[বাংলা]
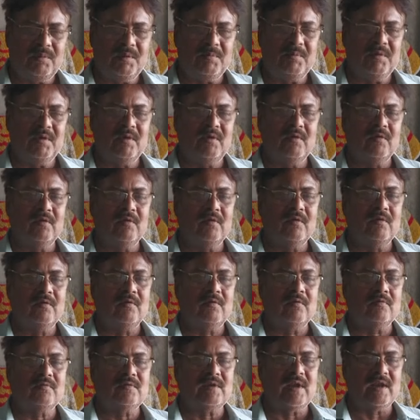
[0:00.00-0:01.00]
বিভিন্ন
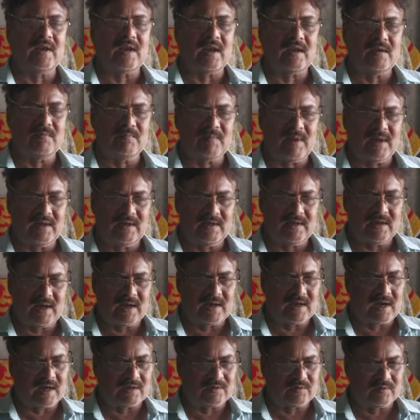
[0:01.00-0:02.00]
ট্যানারি
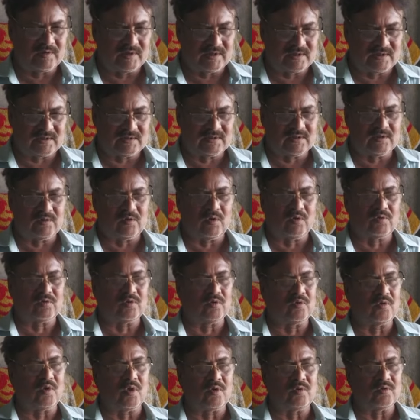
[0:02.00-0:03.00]
মালিকরা নাটোর এসেছে
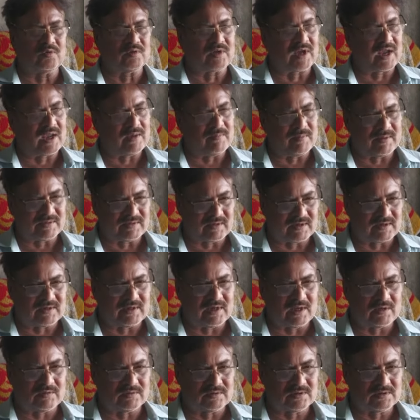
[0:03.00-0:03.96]
নগর টাকায় বেচা কেনা